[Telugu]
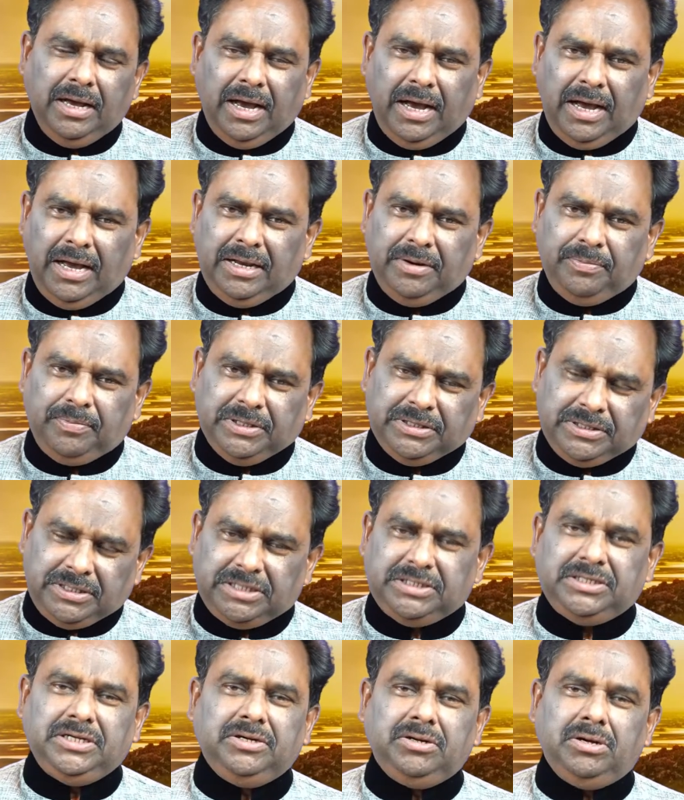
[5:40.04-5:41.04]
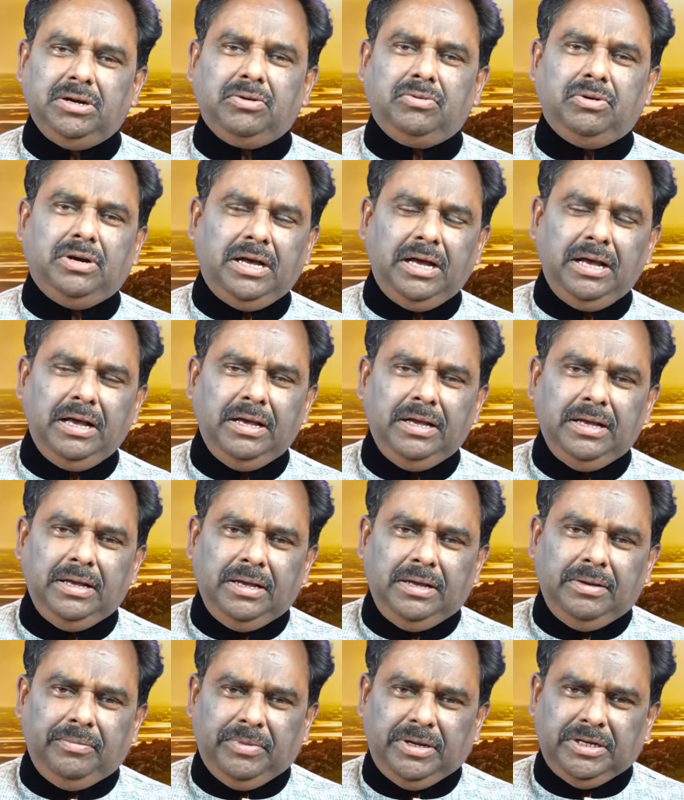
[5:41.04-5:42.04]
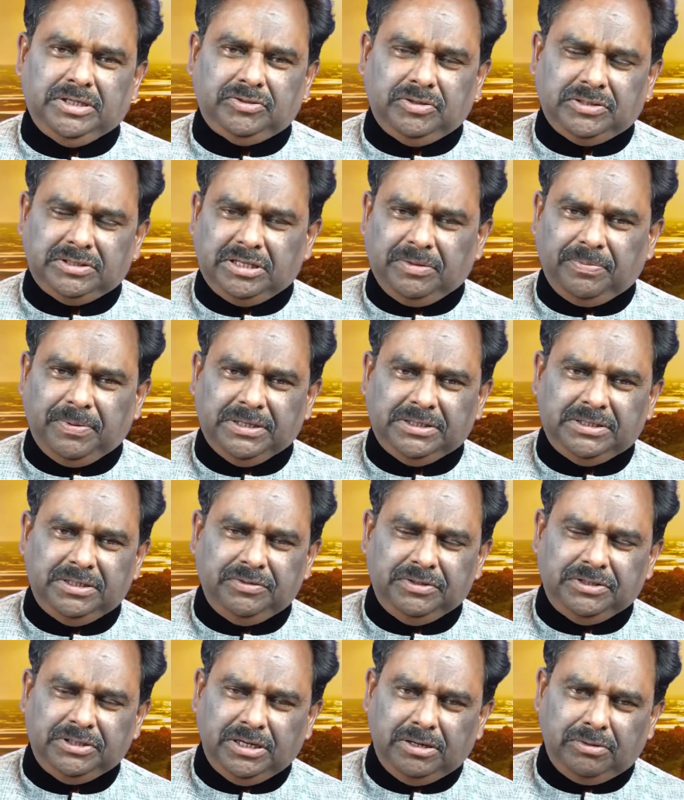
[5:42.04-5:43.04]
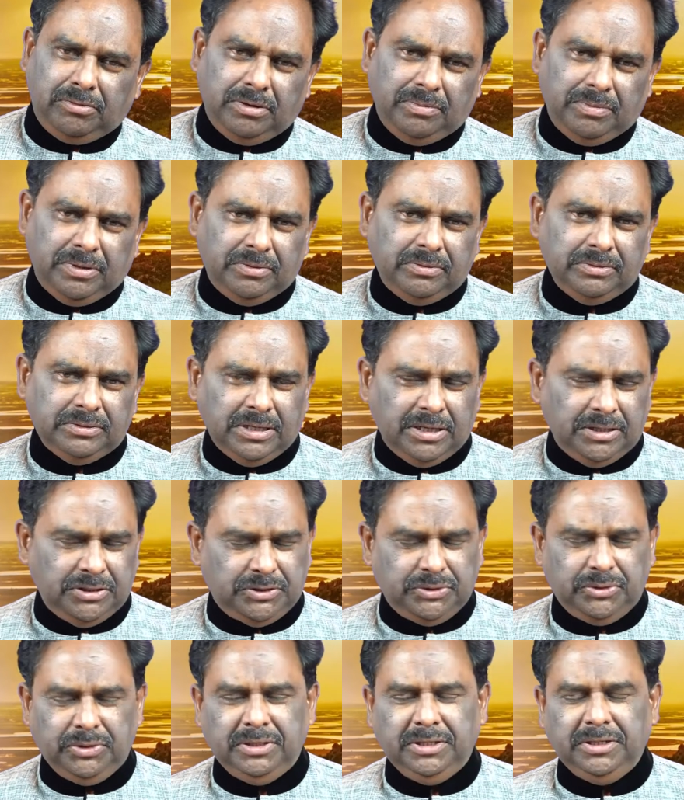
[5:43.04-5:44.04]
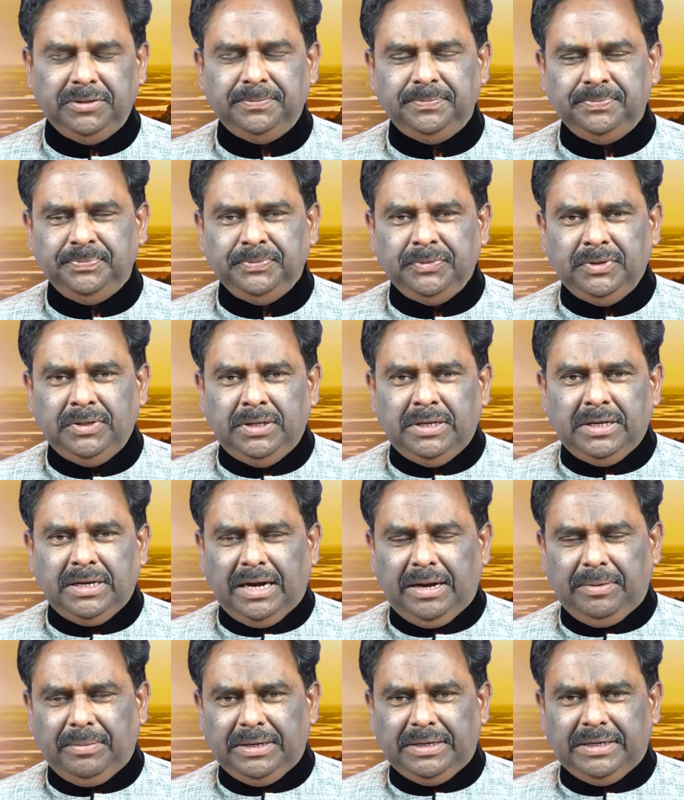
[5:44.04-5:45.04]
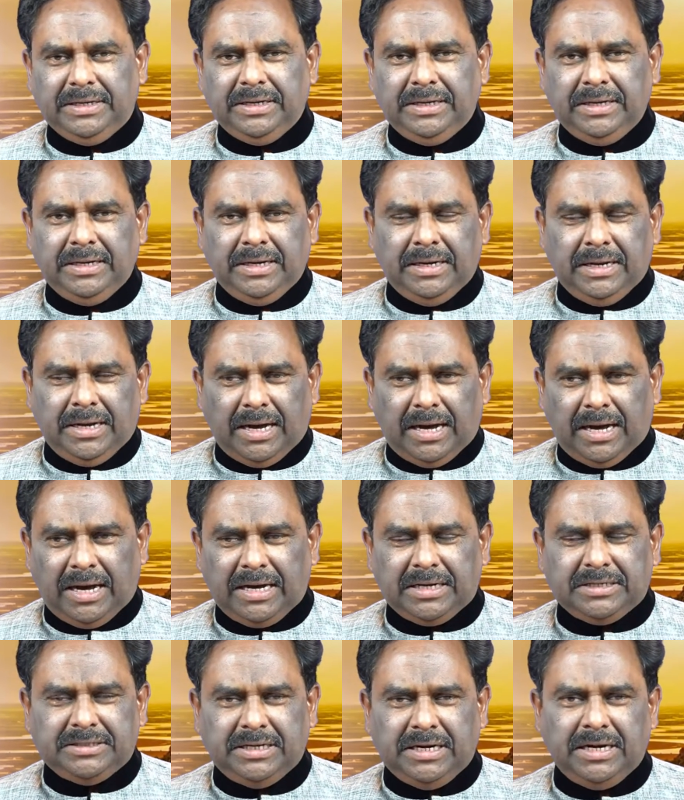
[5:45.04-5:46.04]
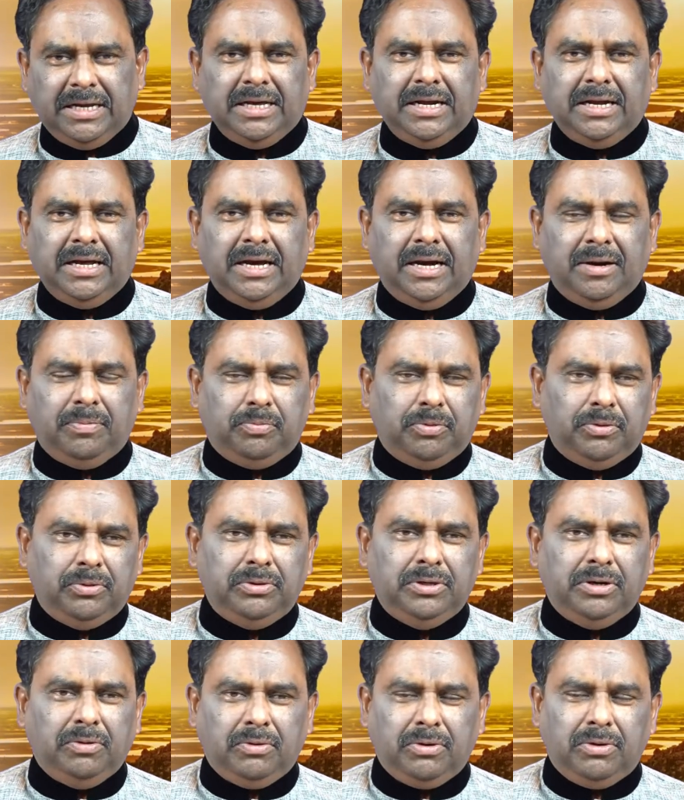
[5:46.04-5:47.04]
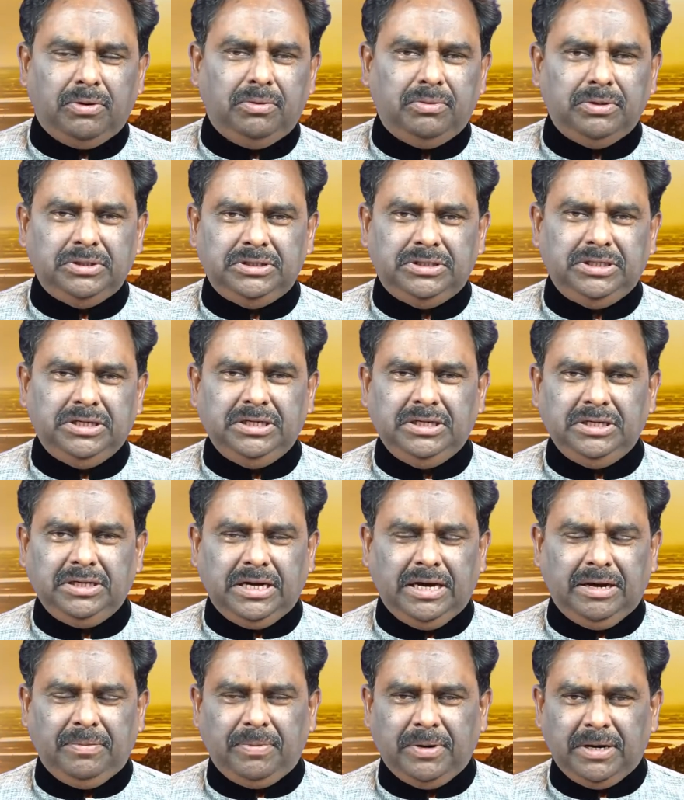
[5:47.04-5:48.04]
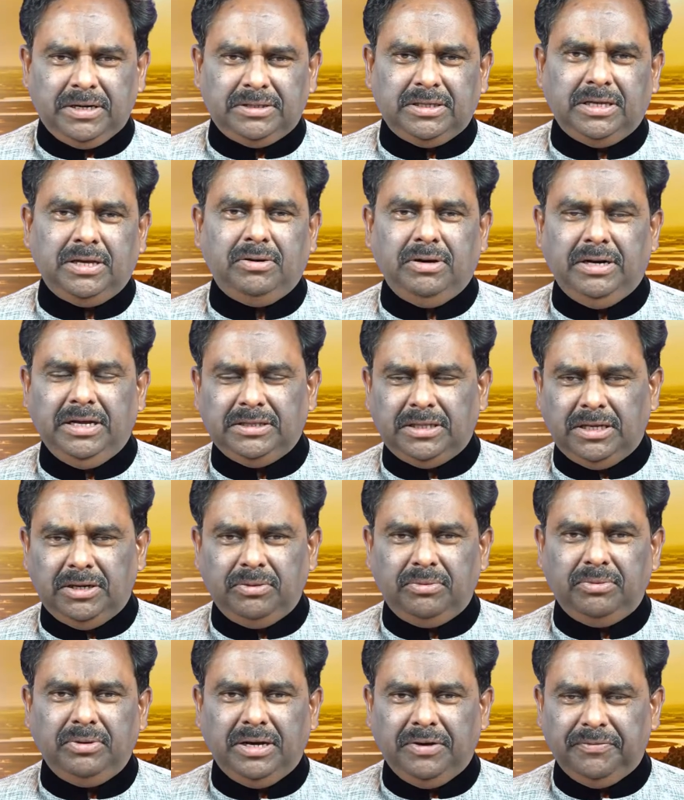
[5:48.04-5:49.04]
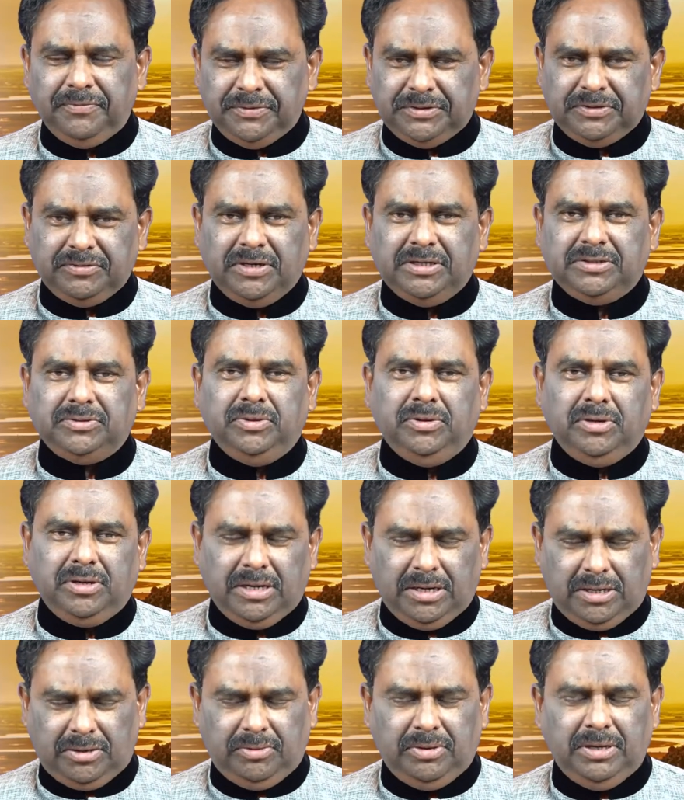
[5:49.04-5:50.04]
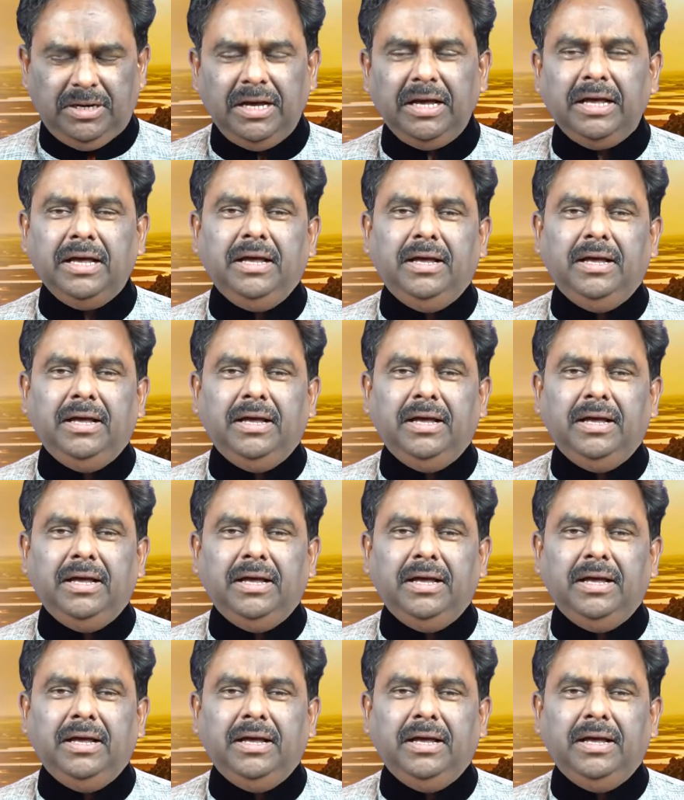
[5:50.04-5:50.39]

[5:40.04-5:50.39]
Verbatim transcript: ఆయన ప్రత్యక్షంగా కూడా మరి స్వస్థపరిచిన విషయాలు కూడా మనం ధ్యానించుకుందాం కాబట్టి ఆ క్షణాన అప్పుడు ఎవరో వచ్చి నీ కాపాడతారు లేదా అనుకునే అవిశ్వాసంలో కాకుండా